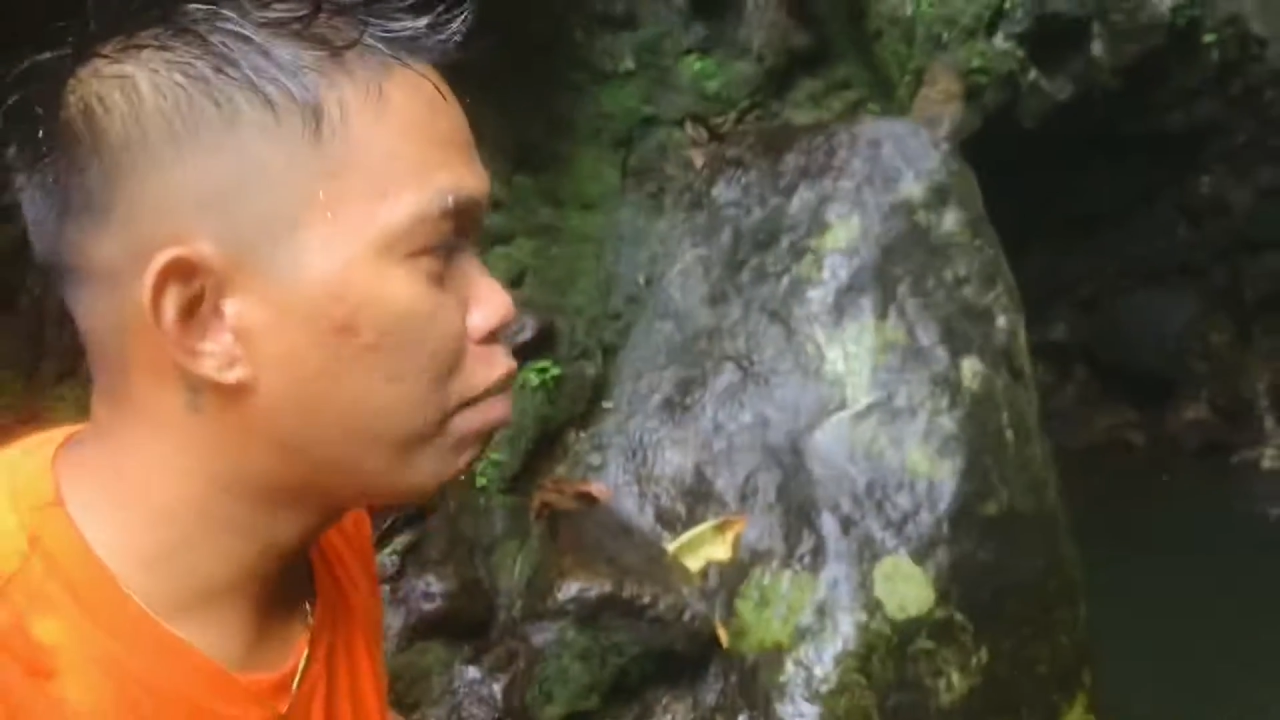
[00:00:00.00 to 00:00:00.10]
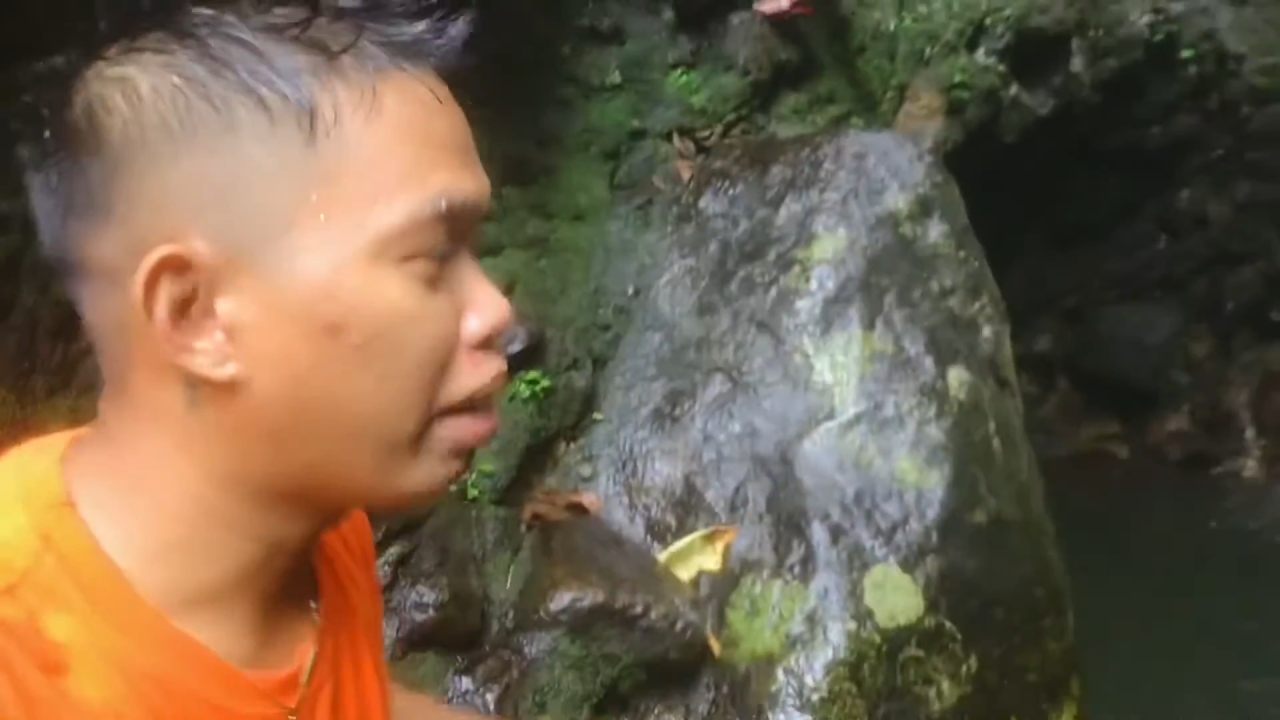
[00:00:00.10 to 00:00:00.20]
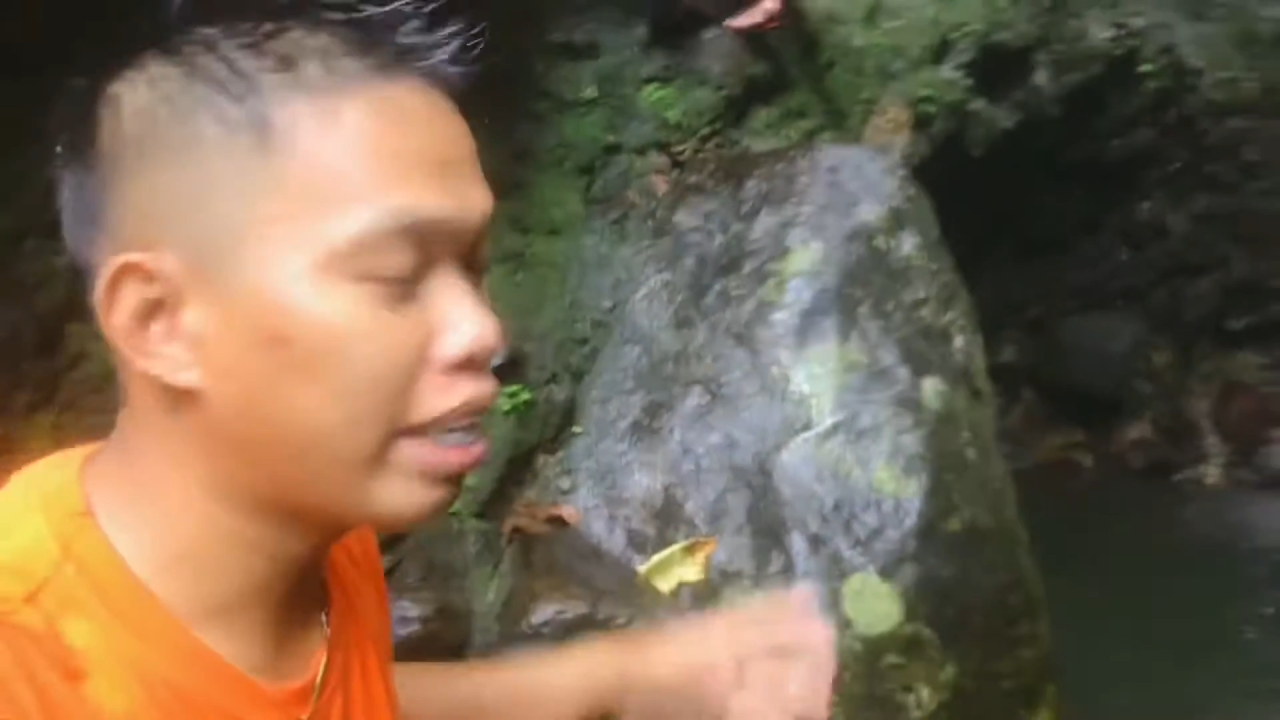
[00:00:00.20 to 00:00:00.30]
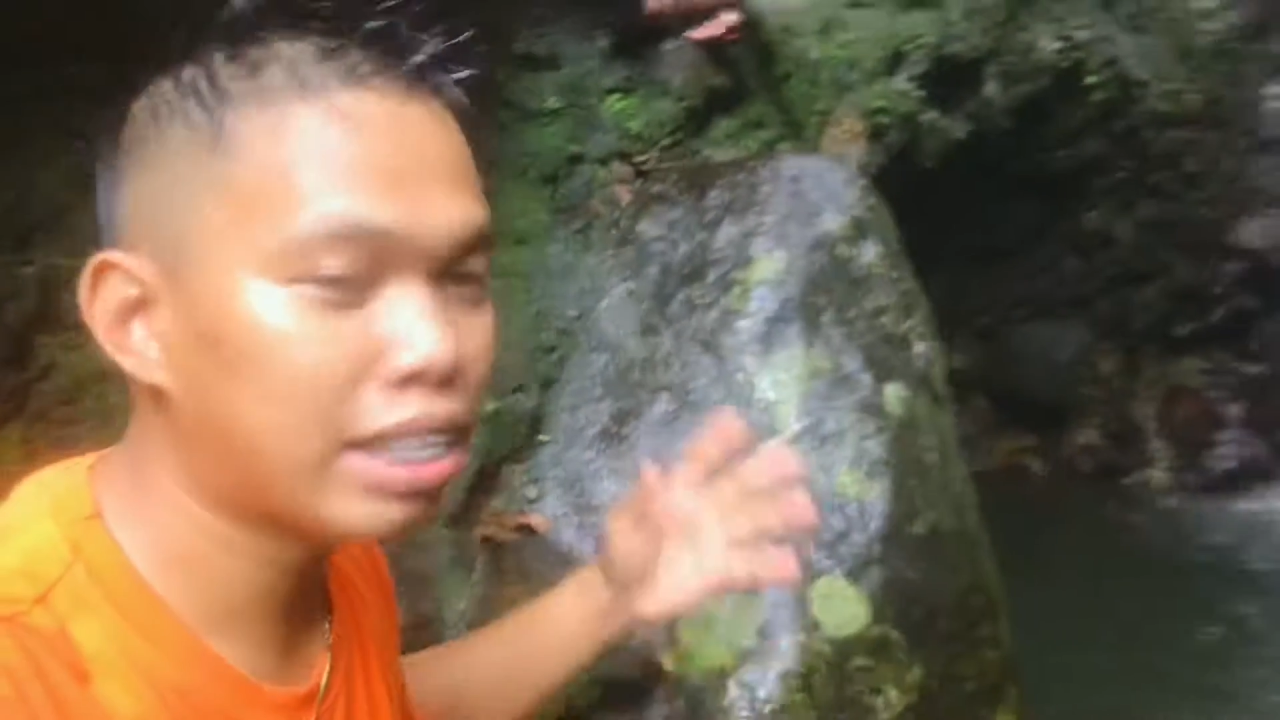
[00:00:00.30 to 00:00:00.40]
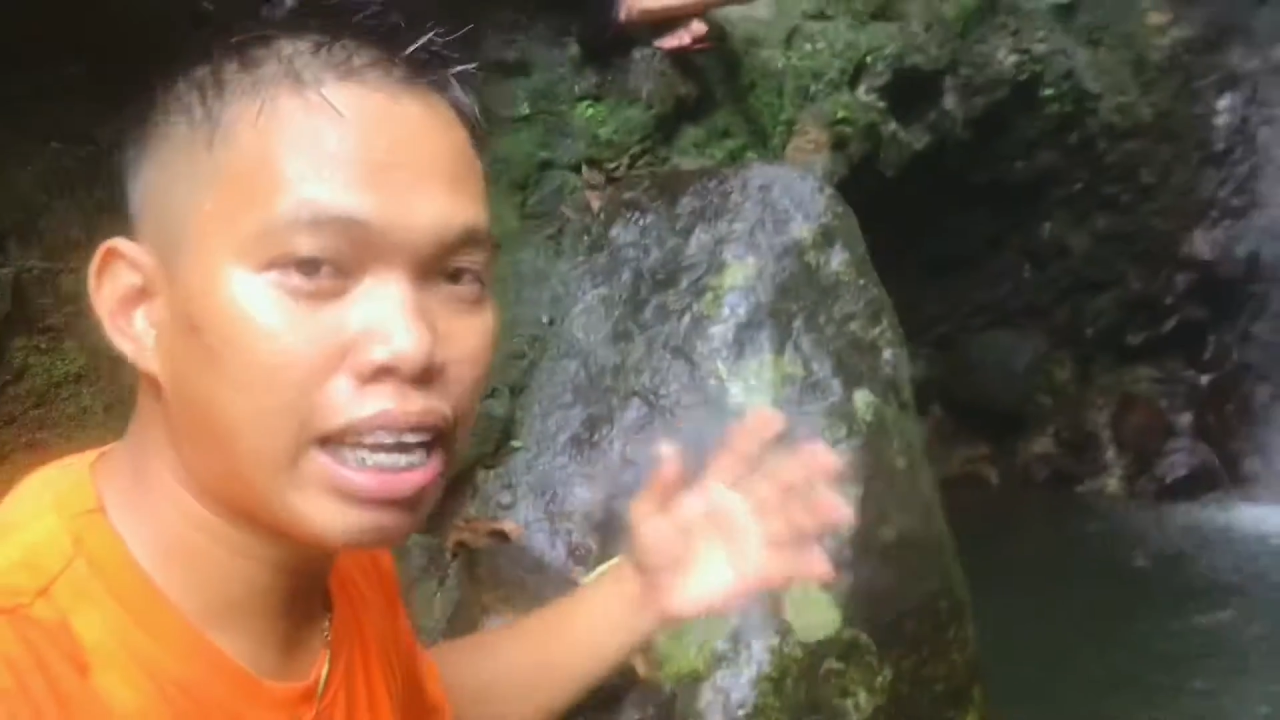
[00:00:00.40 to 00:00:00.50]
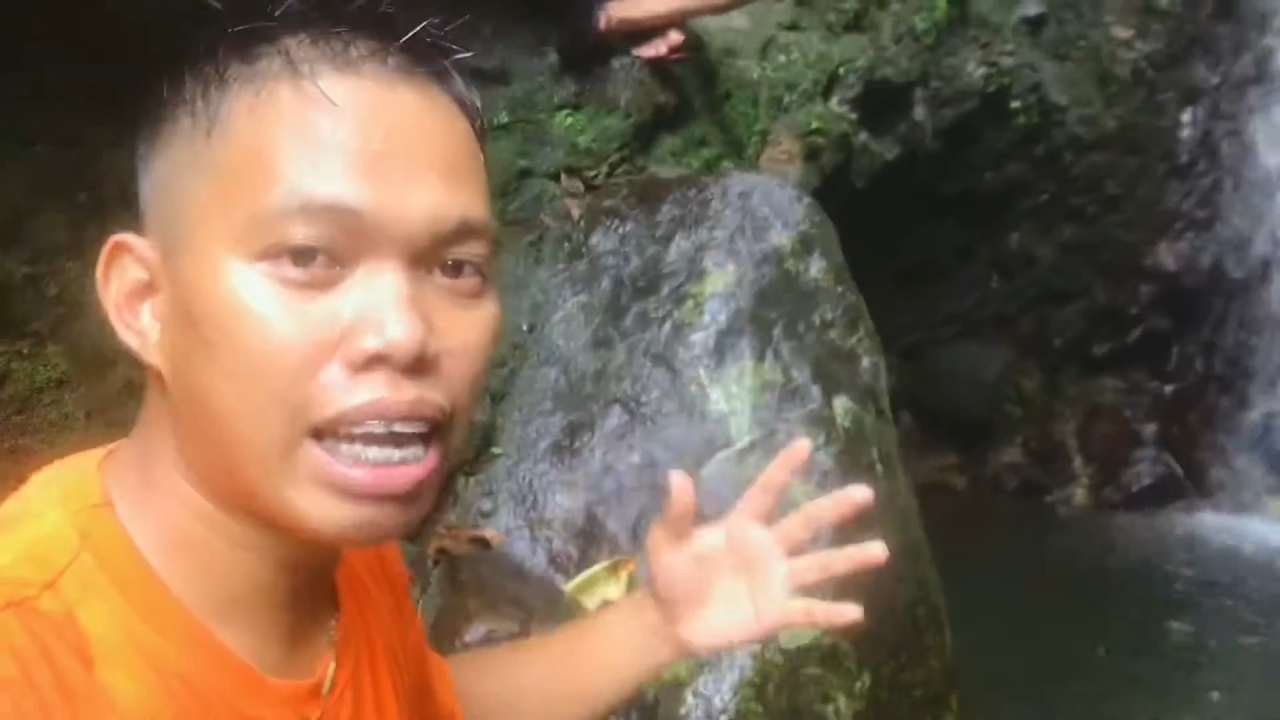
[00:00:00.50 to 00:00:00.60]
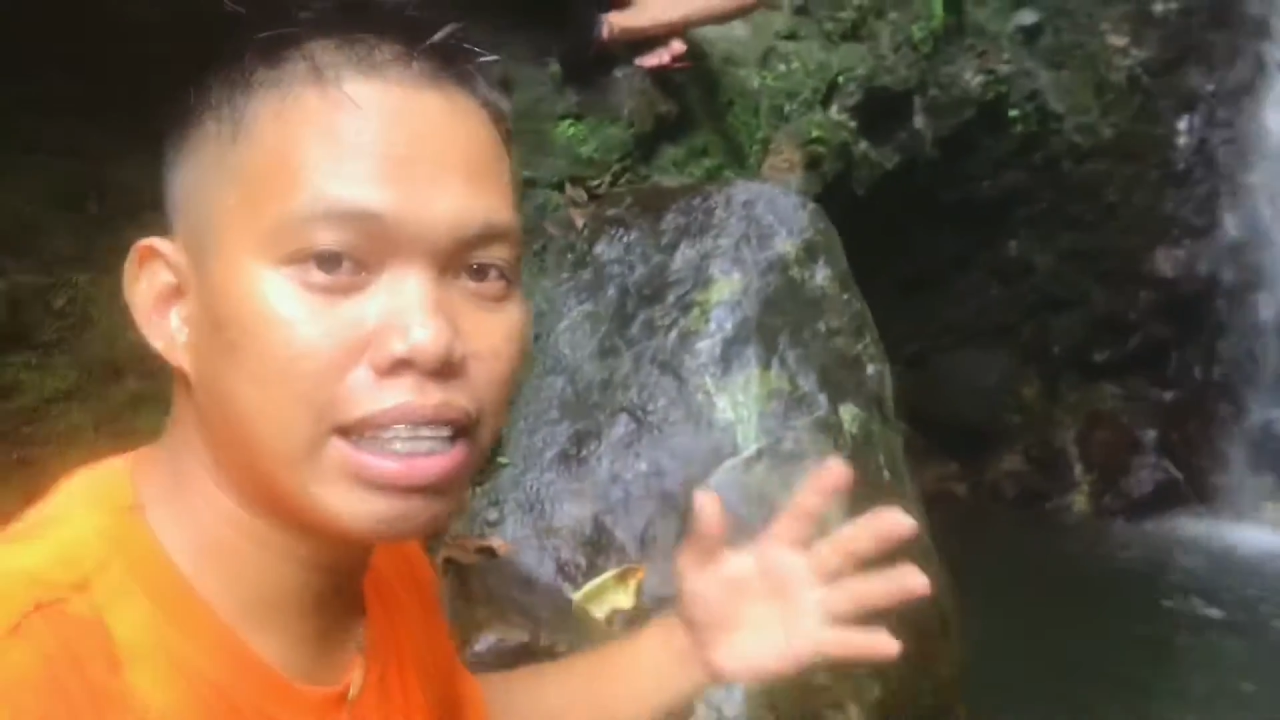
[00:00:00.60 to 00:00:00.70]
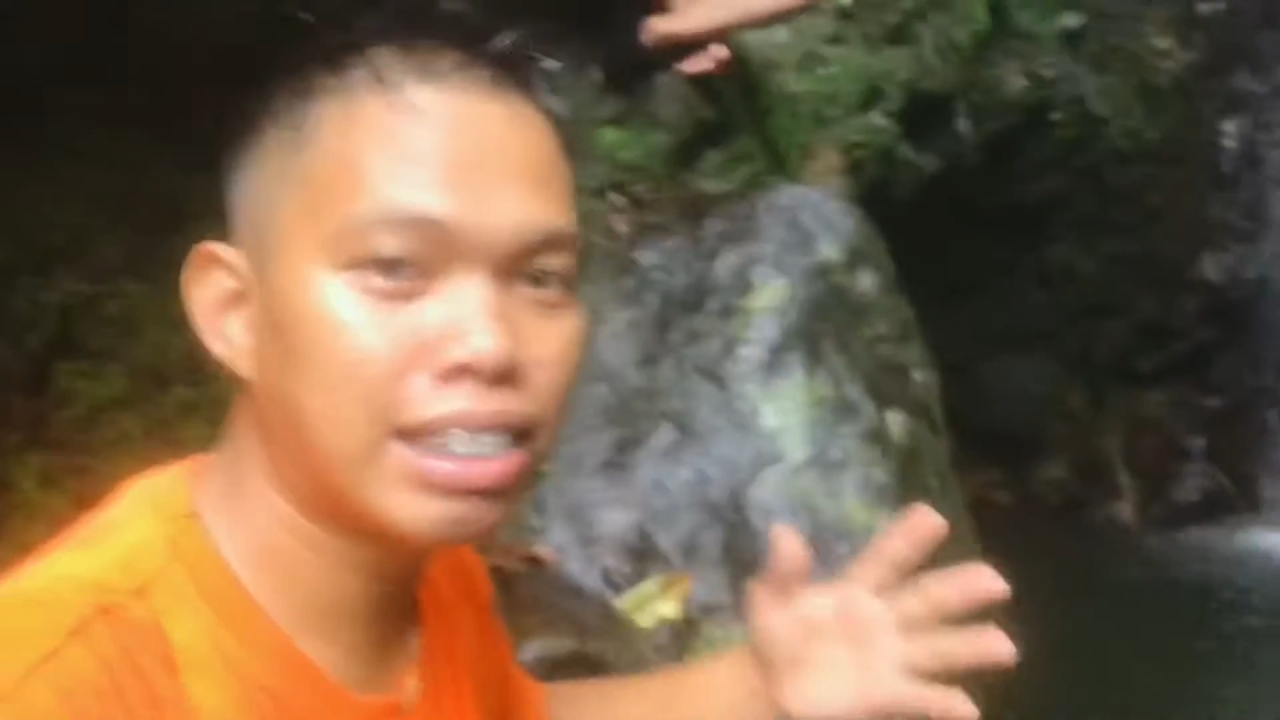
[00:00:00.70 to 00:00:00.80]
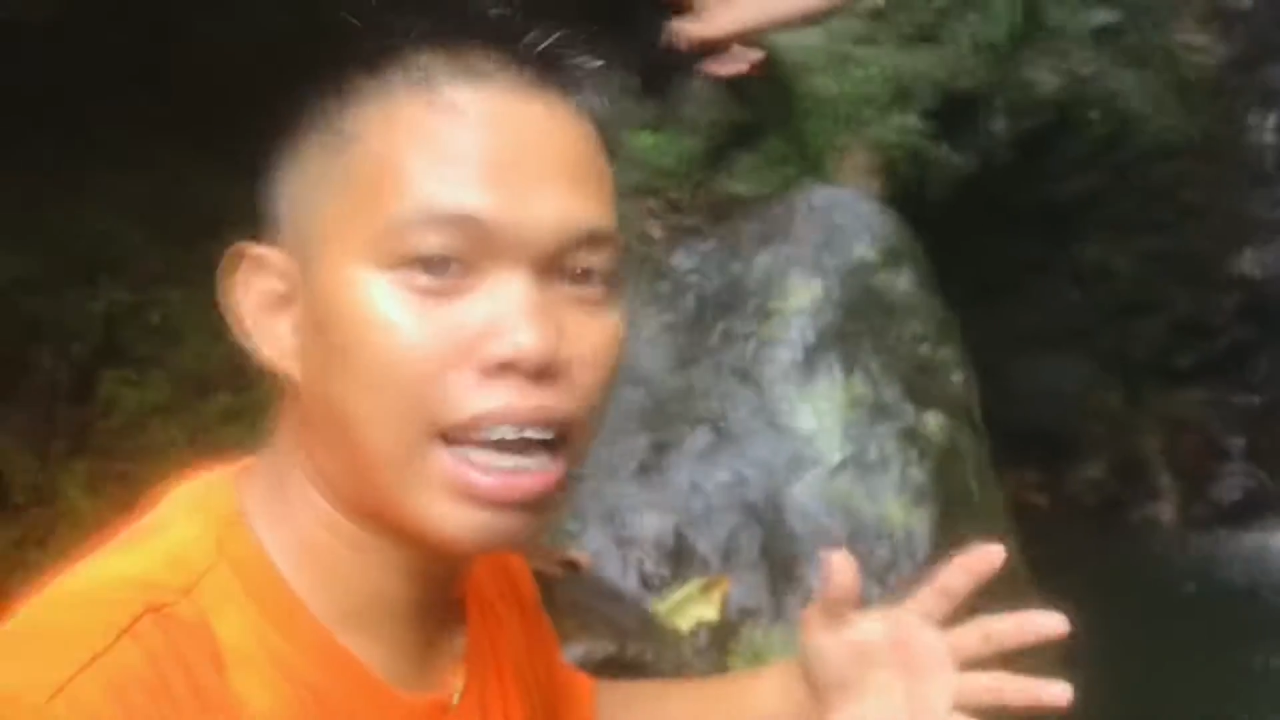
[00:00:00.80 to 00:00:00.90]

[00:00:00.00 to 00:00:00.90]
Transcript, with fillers: makita natin sa